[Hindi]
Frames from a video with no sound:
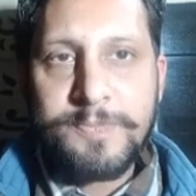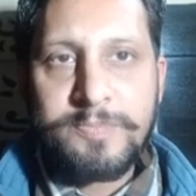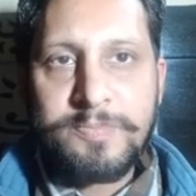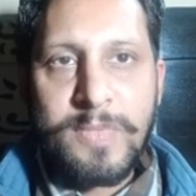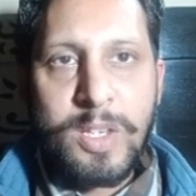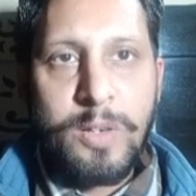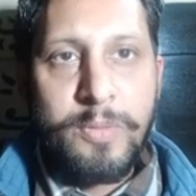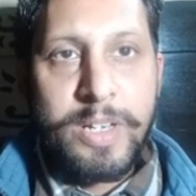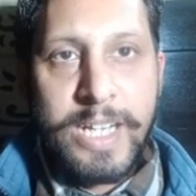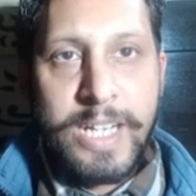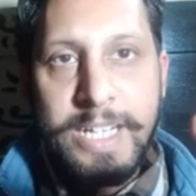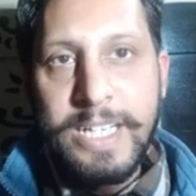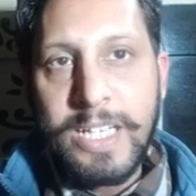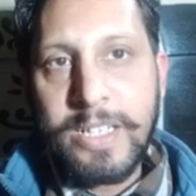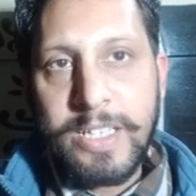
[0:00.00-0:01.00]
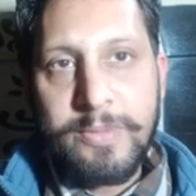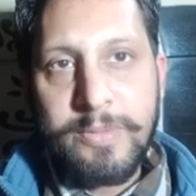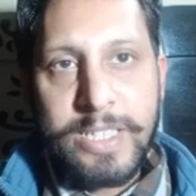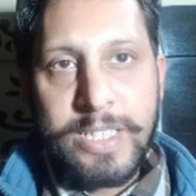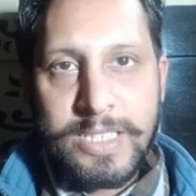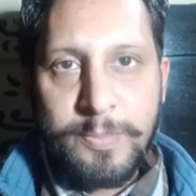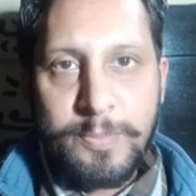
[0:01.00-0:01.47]
कोविड नाइन्टीन की
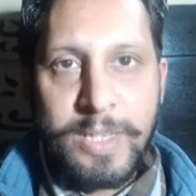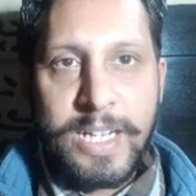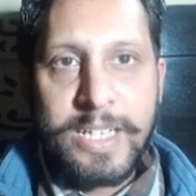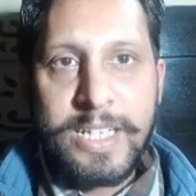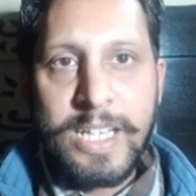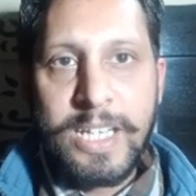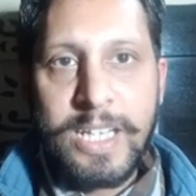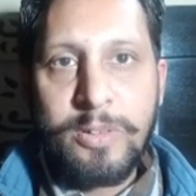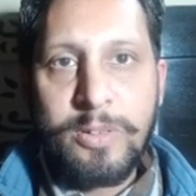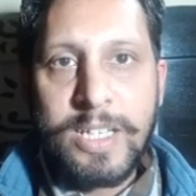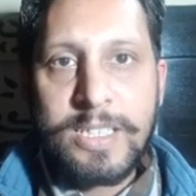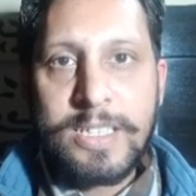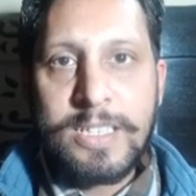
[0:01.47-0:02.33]
वजह से प्लान डिले हो गया था